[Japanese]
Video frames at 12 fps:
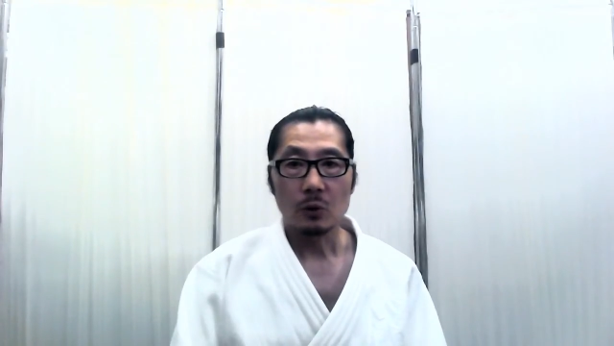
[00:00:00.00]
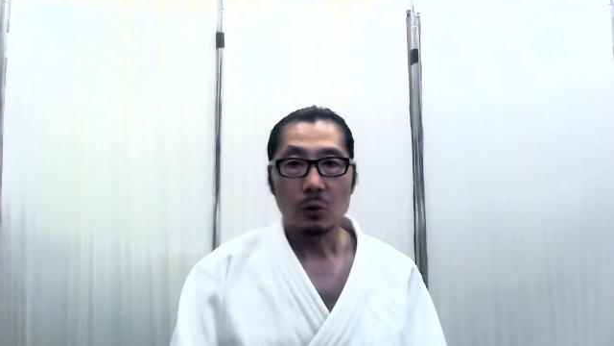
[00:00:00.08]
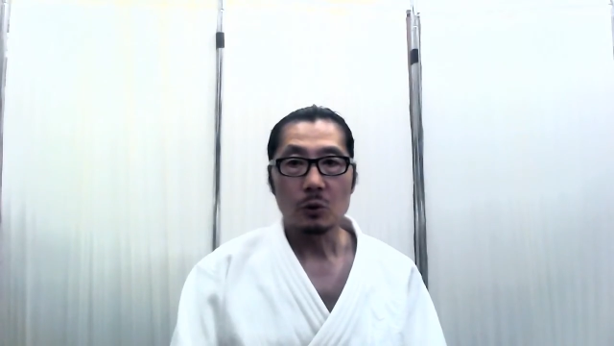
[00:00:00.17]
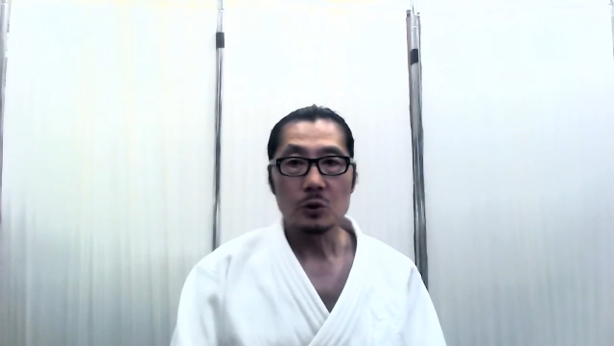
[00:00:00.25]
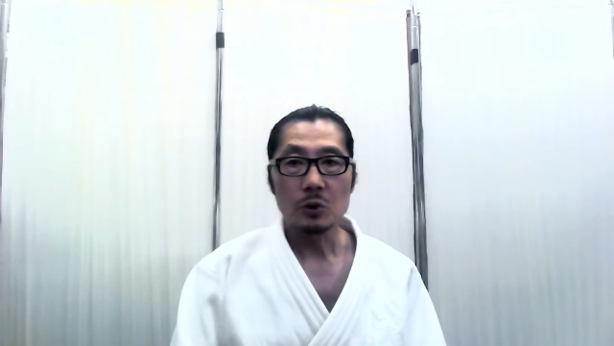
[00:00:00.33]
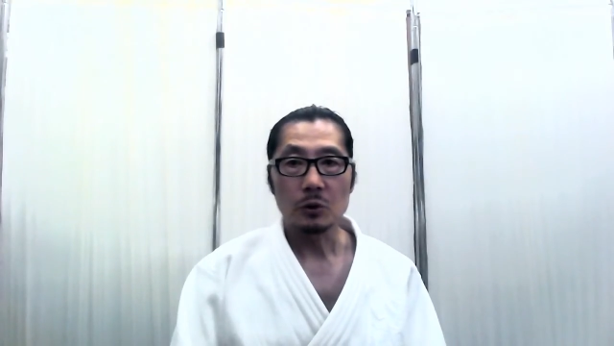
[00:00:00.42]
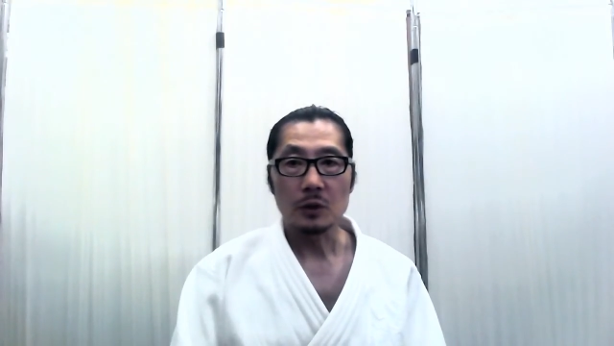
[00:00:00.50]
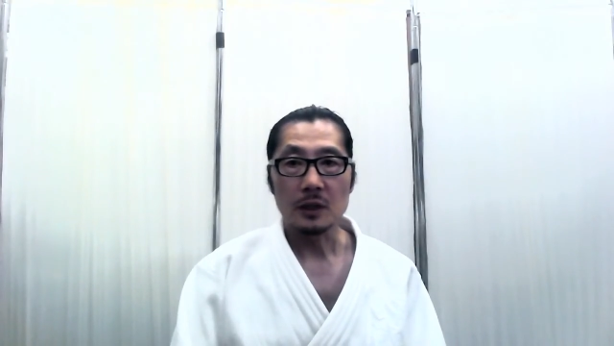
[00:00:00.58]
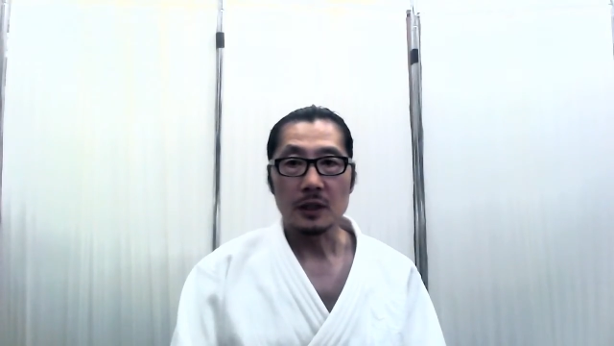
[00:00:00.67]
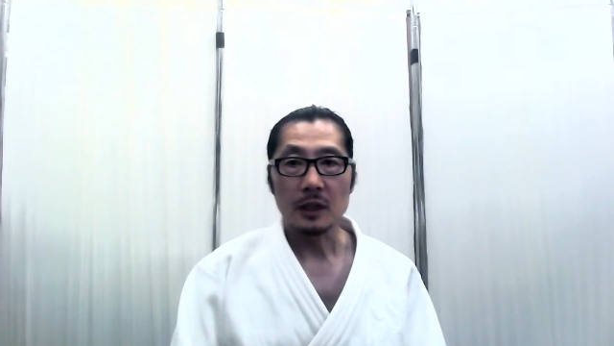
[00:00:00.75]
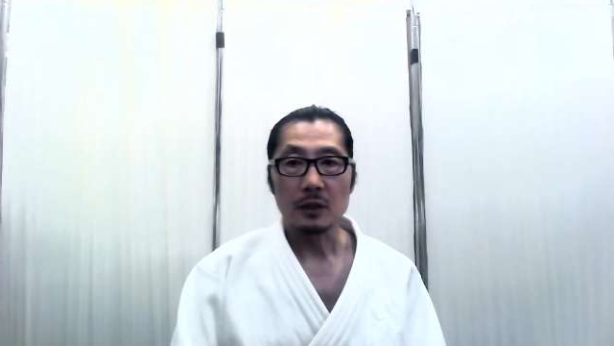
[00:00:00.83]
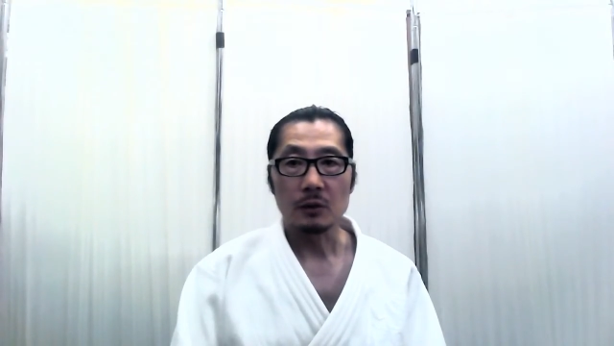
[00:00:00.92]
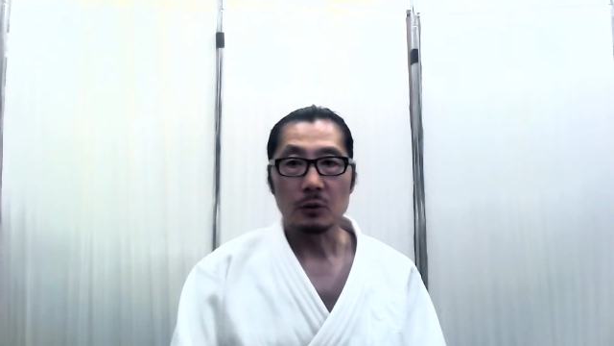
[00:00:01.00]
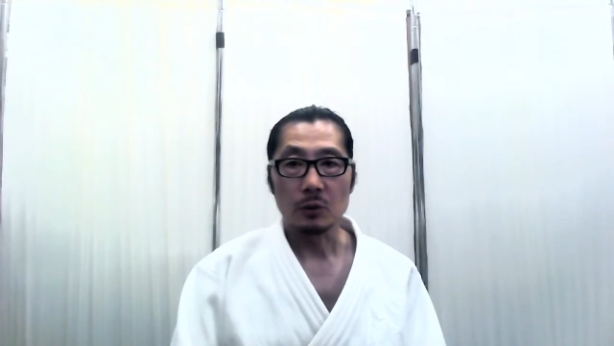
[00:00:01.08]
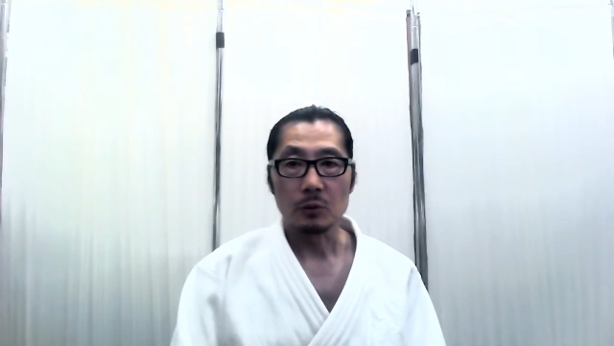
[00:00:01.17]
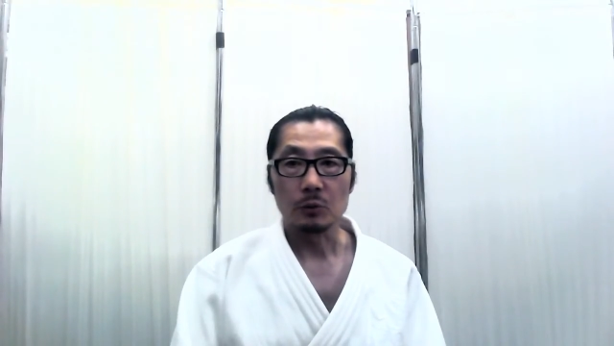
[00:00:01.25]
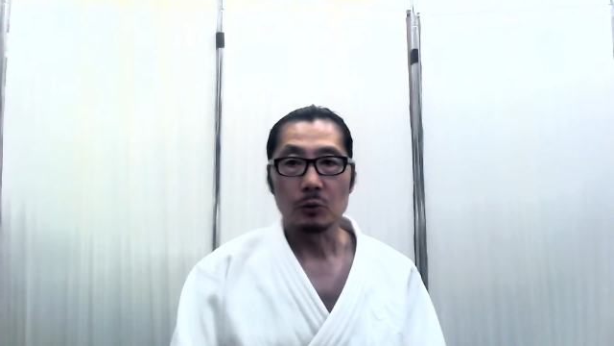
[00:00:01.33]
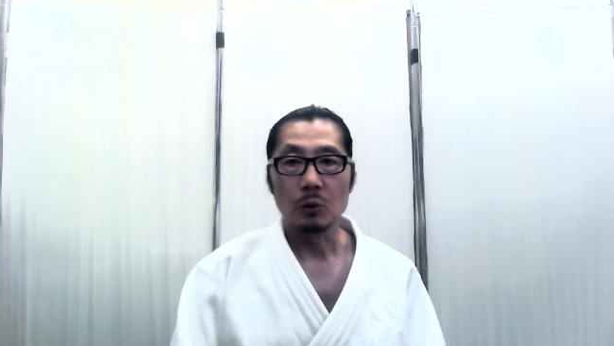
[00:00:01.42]
根性で鍛えると
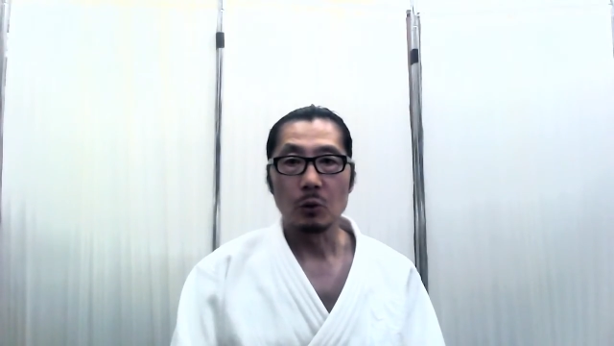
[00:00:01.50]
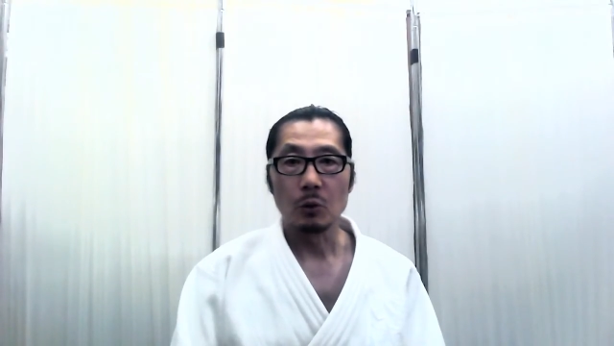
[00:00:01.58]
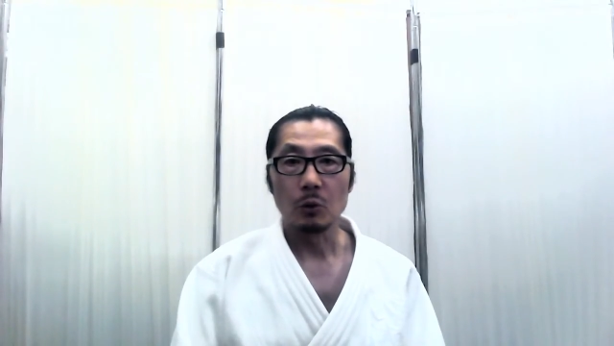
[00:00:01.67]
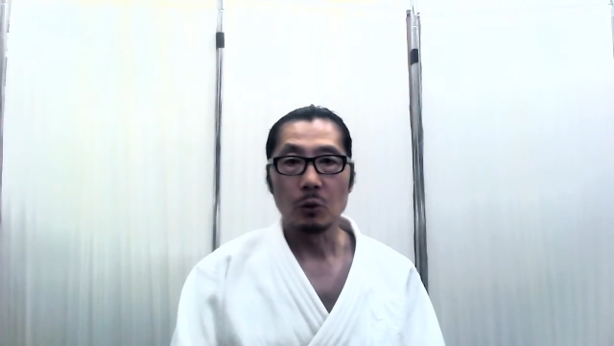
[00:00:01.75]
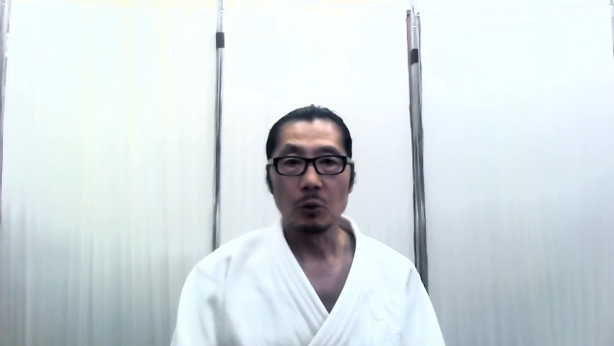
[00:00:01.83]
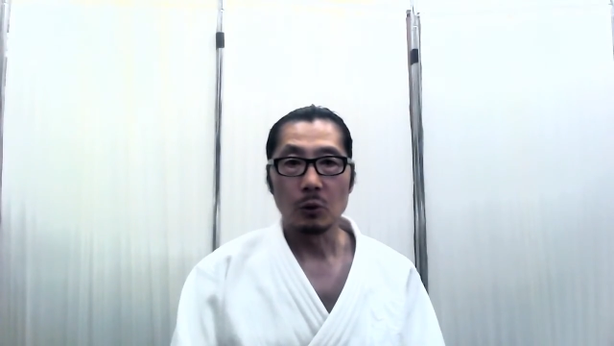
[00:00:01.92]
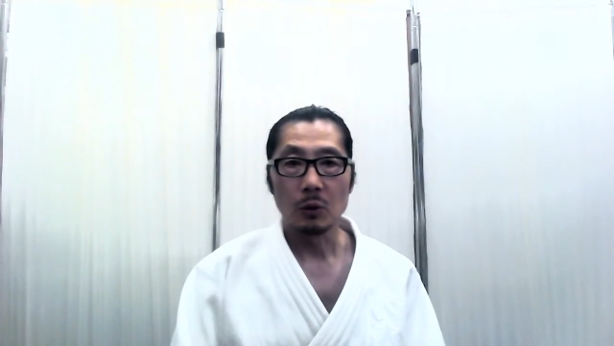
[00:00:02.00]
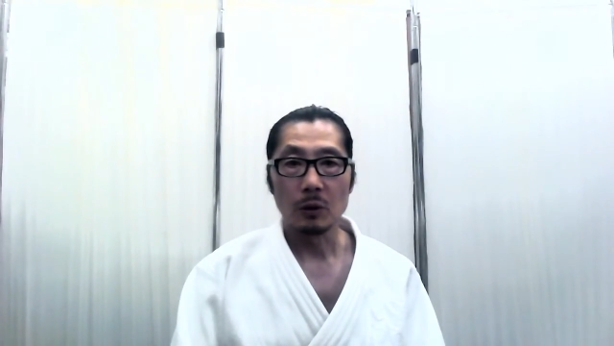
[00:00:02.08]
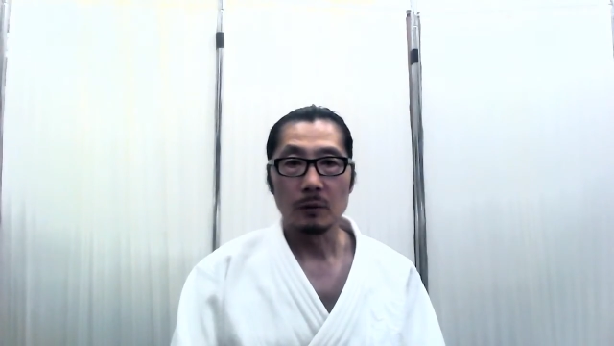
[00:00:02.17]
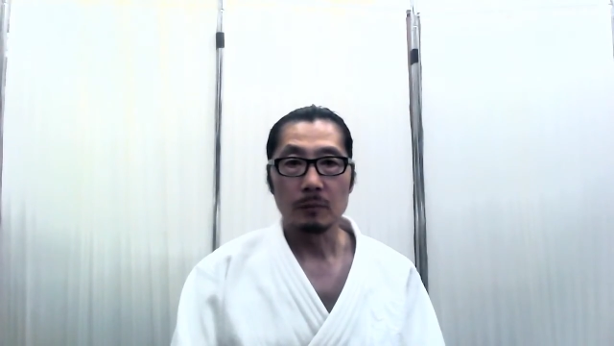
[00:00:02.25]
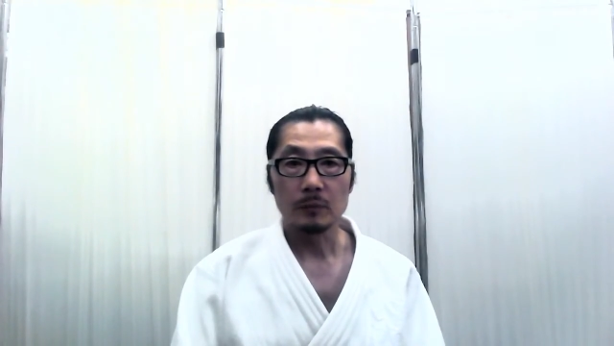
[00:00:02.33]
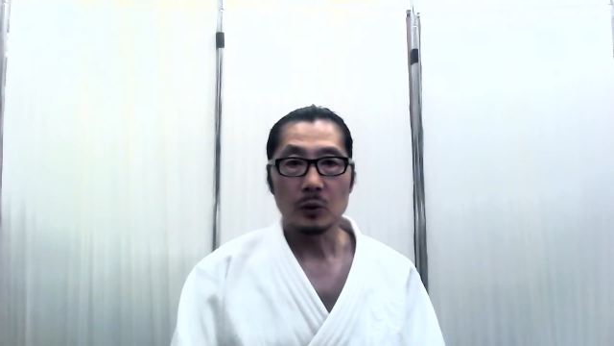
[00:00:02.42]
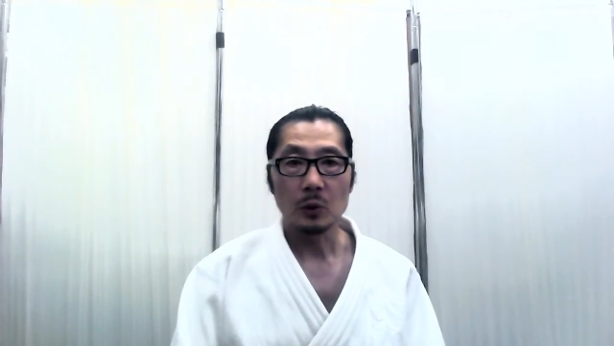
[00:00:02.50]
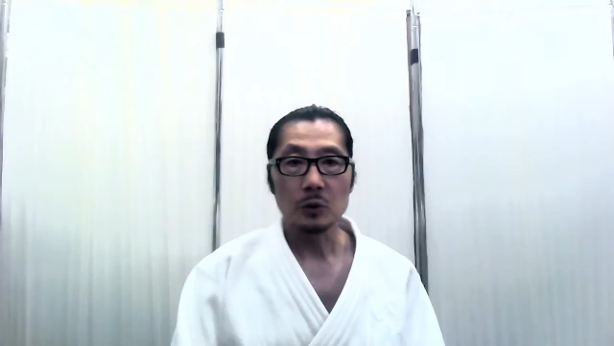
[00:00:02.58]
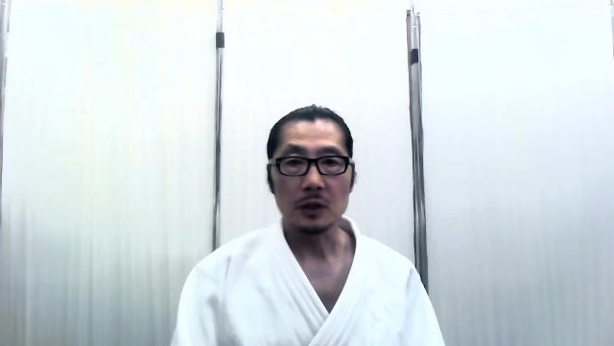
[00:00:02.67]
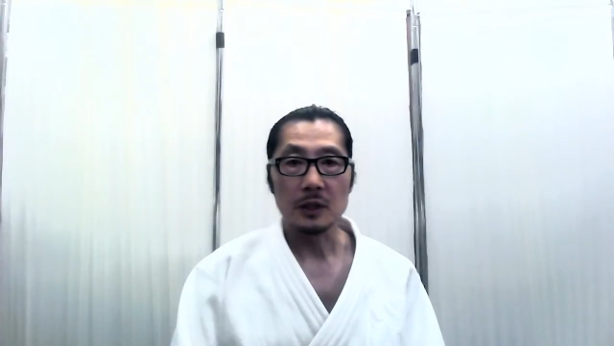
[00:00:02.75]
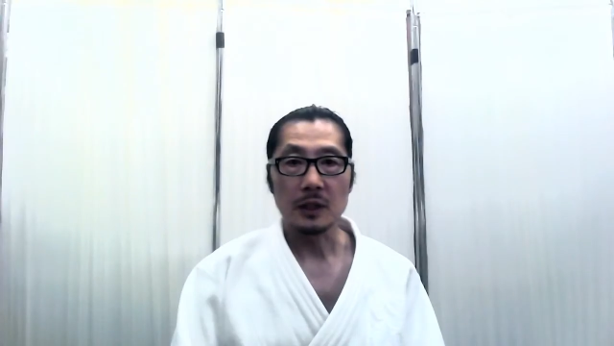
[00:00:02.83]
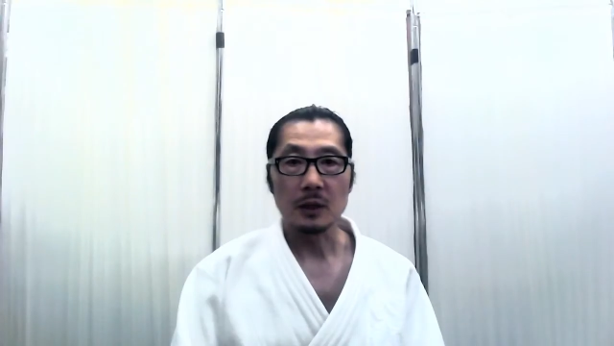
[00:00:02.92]
いう方法を取っ
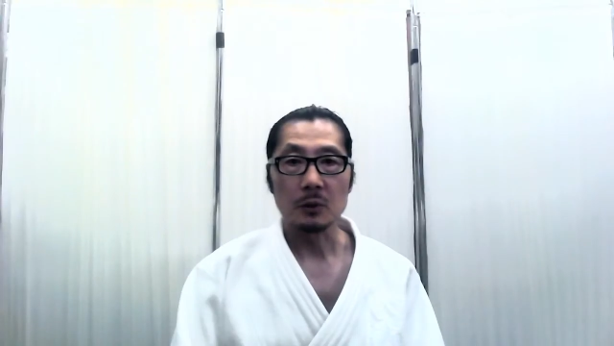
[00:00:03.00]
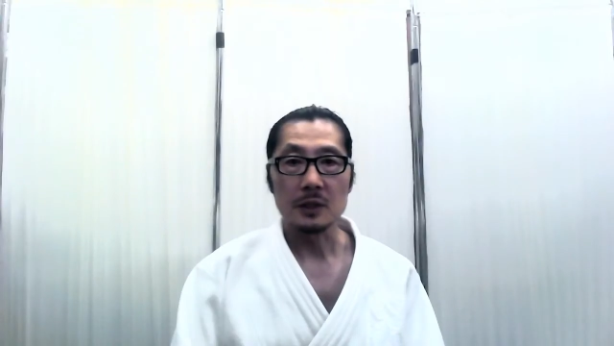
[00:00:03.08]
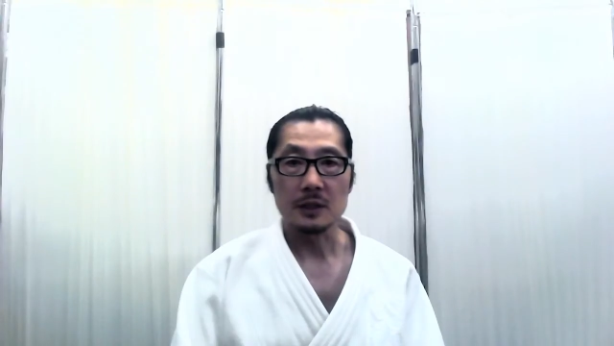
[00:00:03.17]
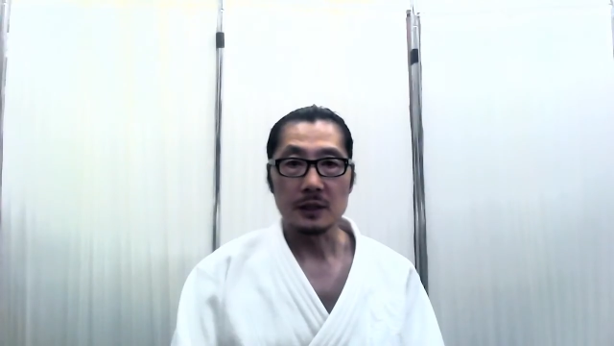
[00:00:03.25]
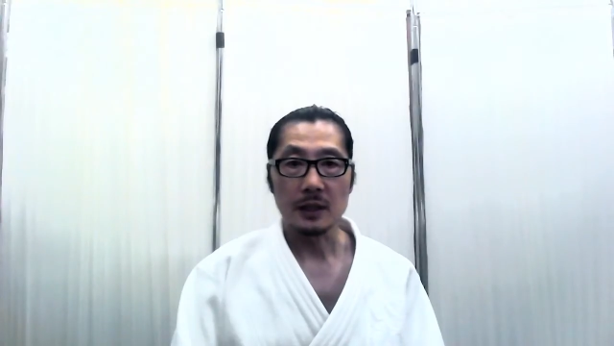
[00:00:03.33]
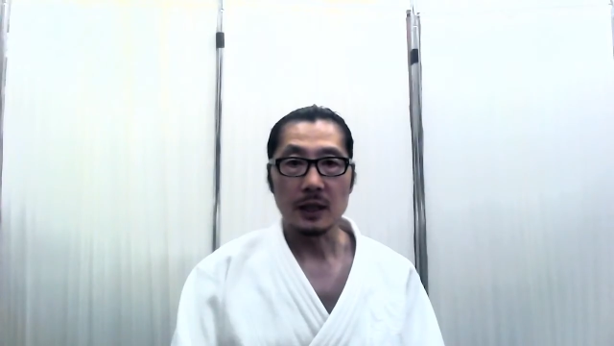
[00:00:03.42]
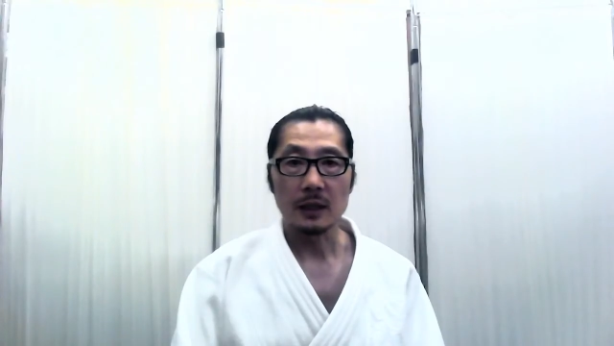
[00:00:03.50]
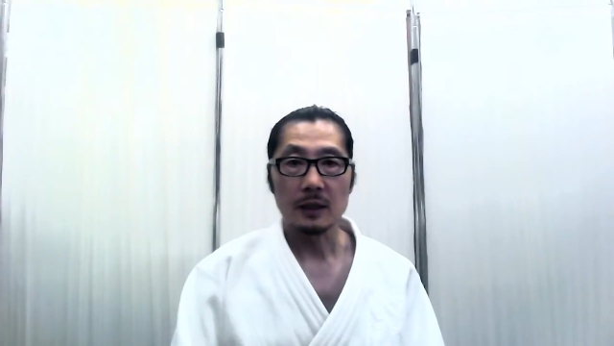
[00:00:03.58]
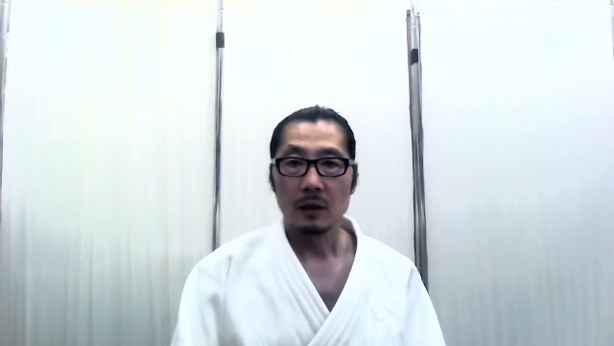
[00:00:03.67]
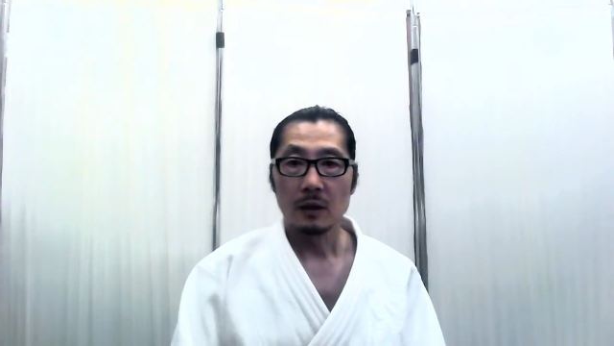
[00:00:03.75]
てきたのですが、